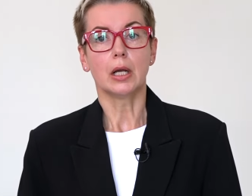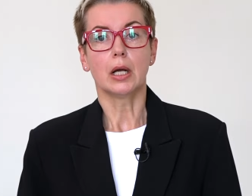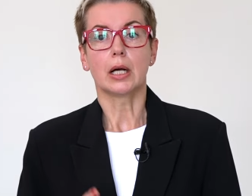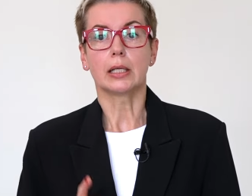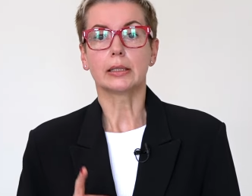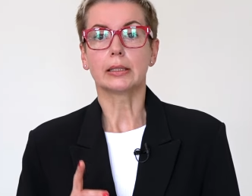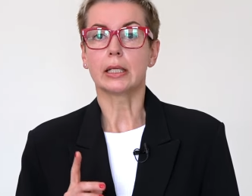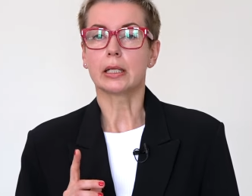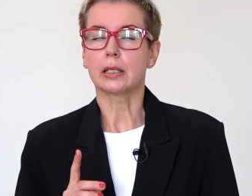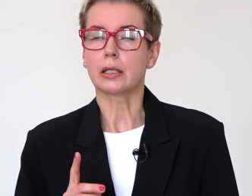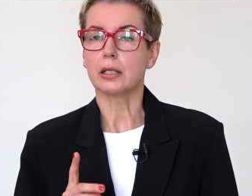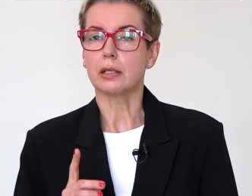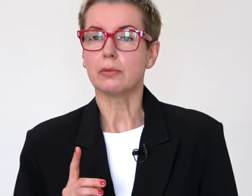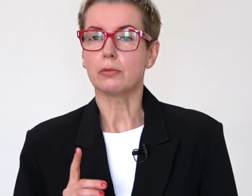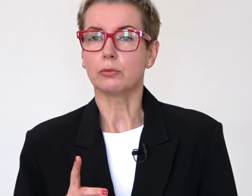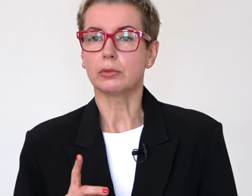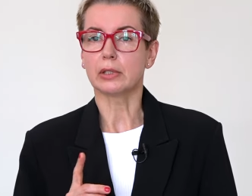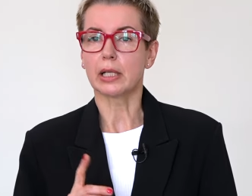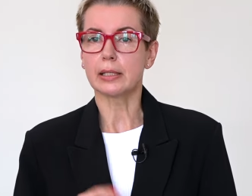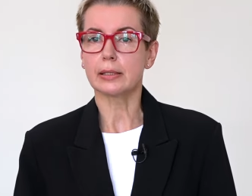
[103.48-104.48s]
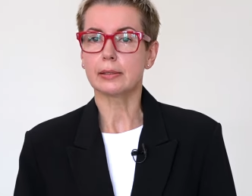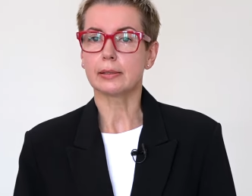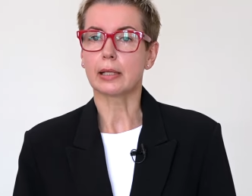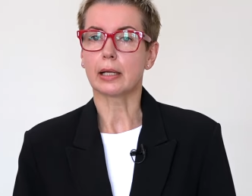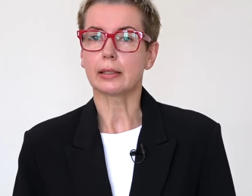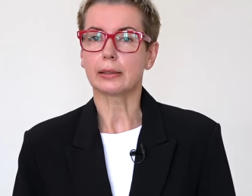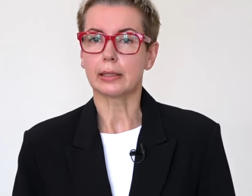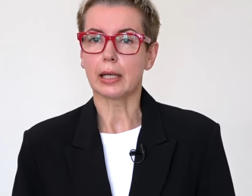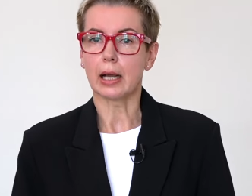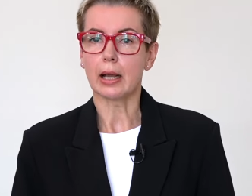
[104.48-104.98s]
Однако его власть
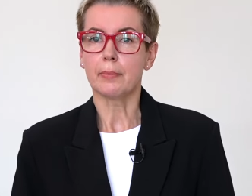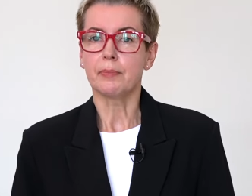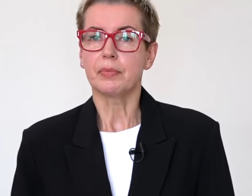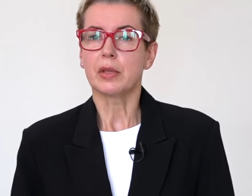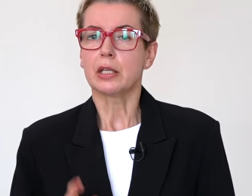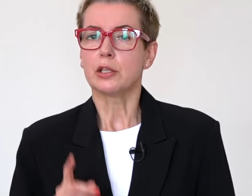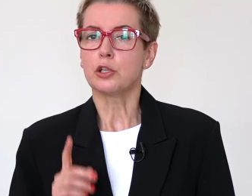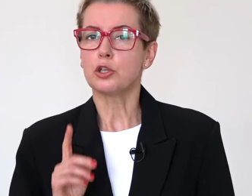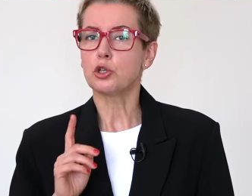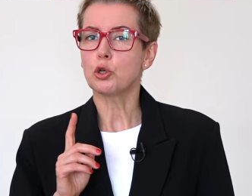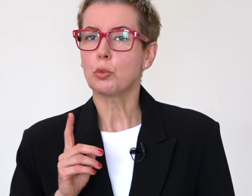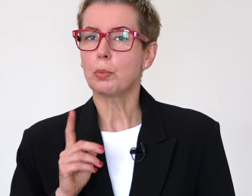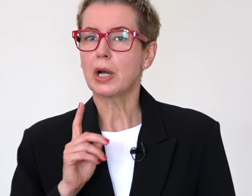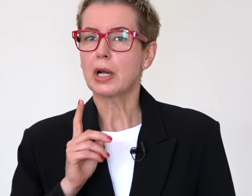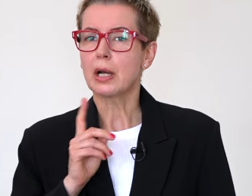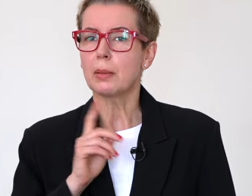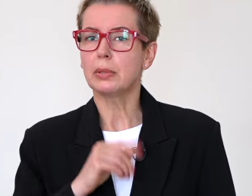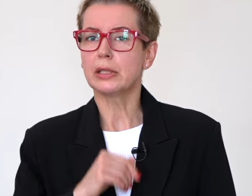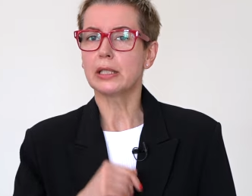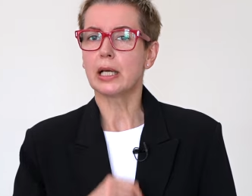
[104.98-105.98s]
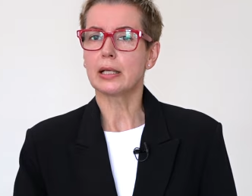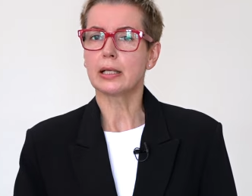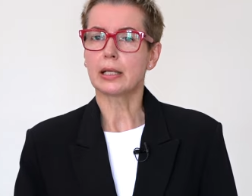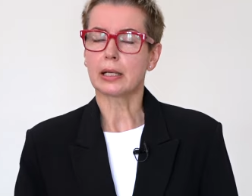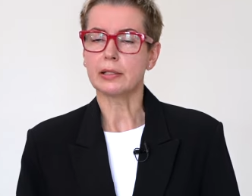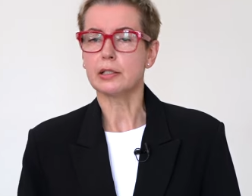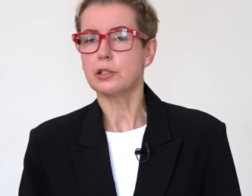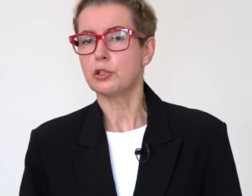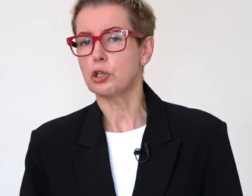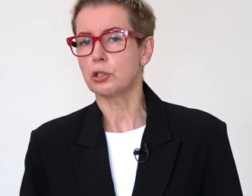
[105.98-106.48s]
тогда еще пока была
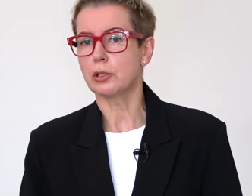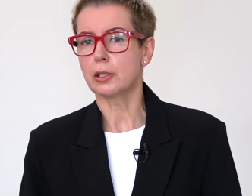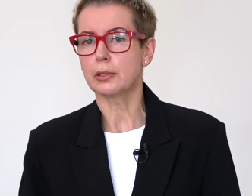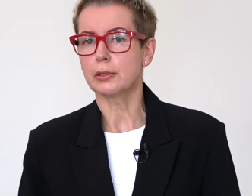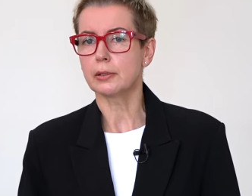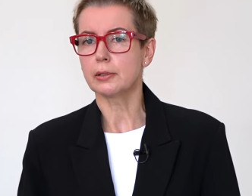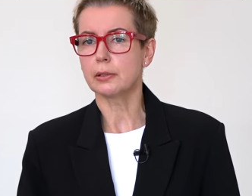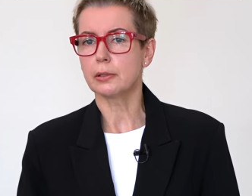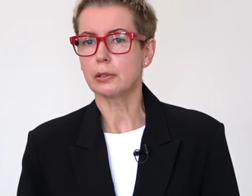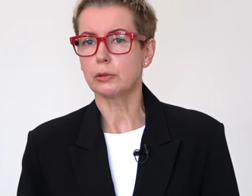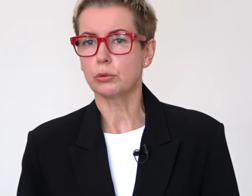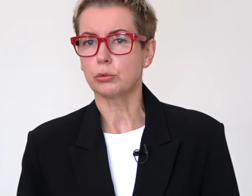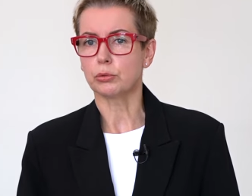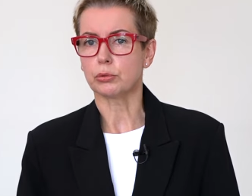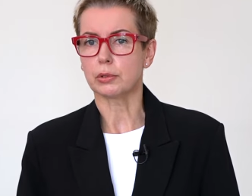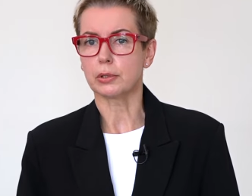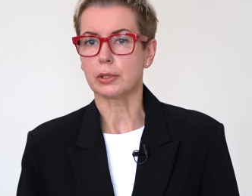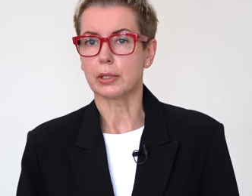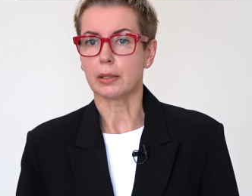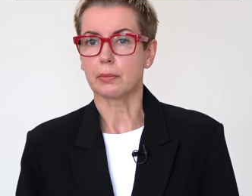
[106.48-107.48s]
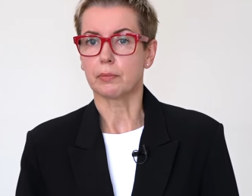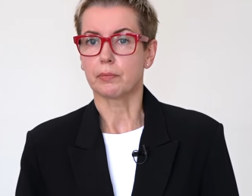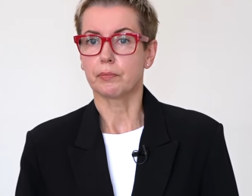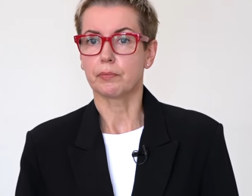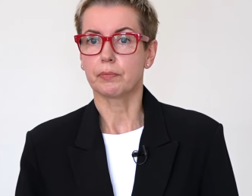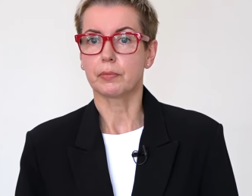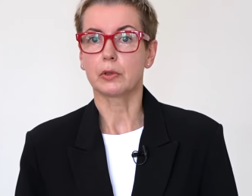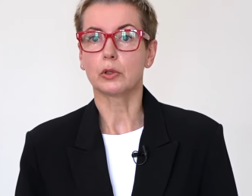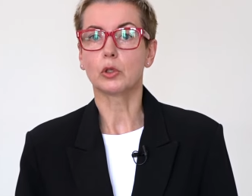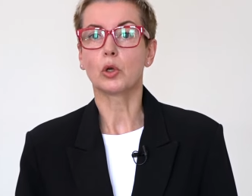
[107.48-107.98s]
ограничена Конституцией,
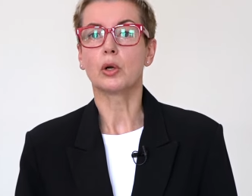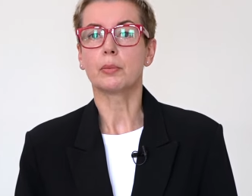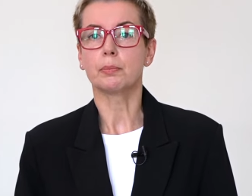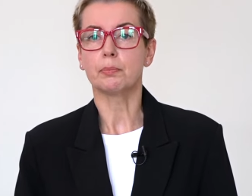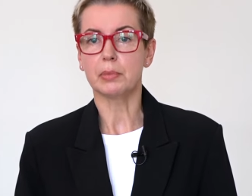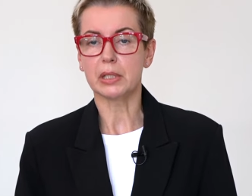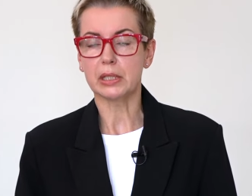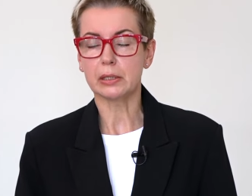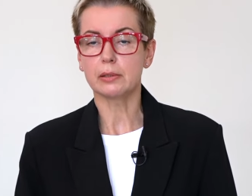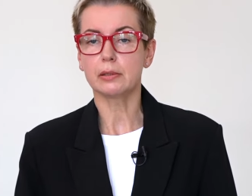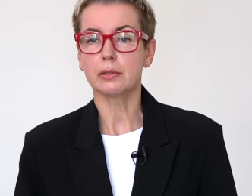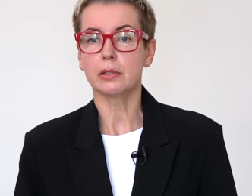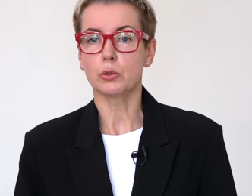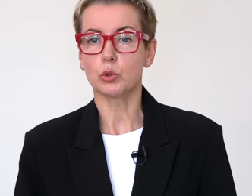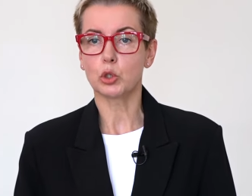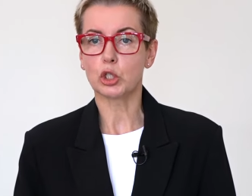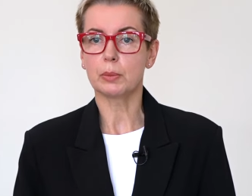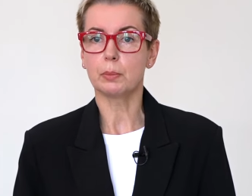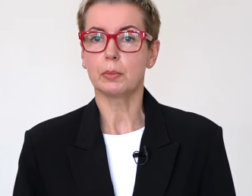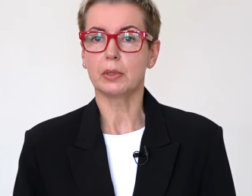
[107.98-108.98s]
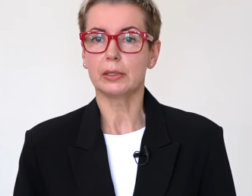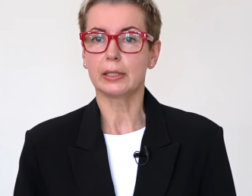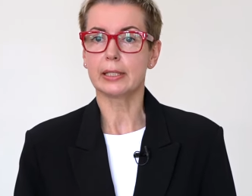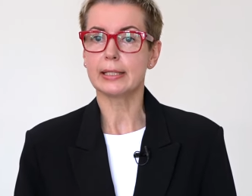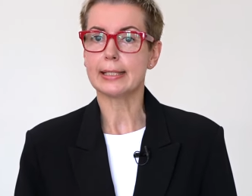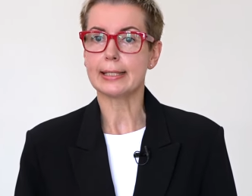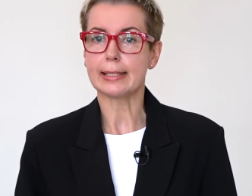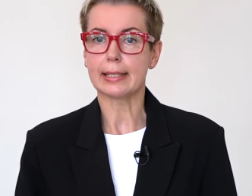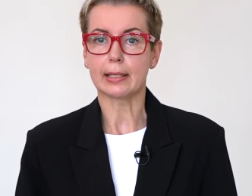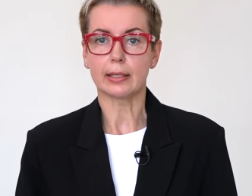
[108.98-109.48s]
но амбиции уже было
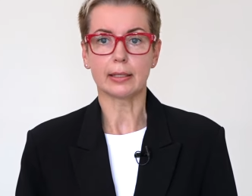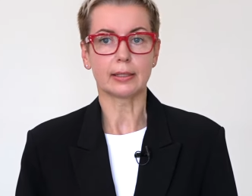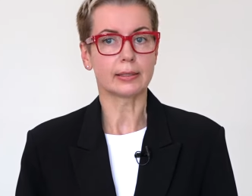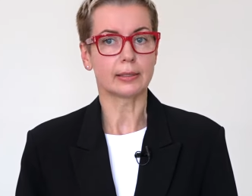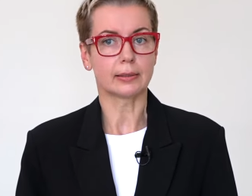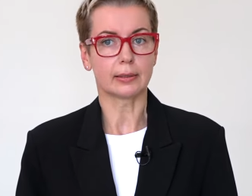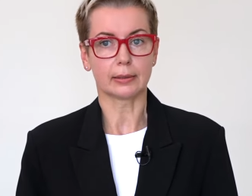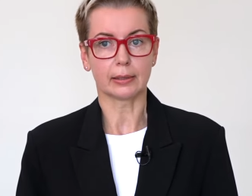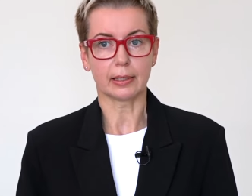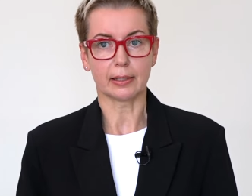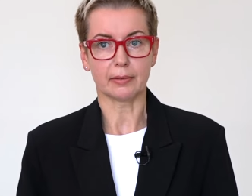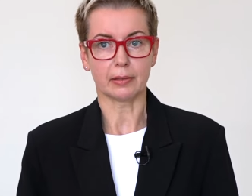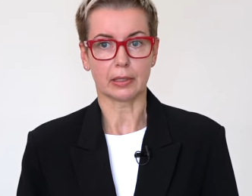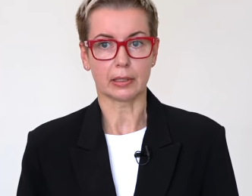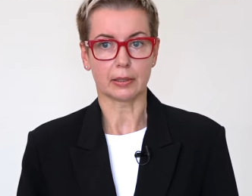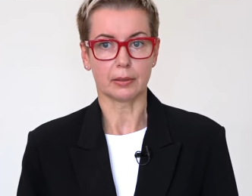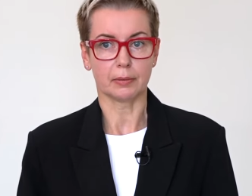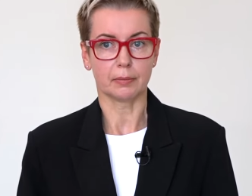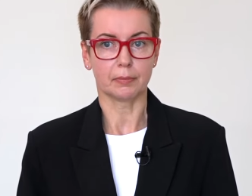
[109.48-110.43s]
не остановить.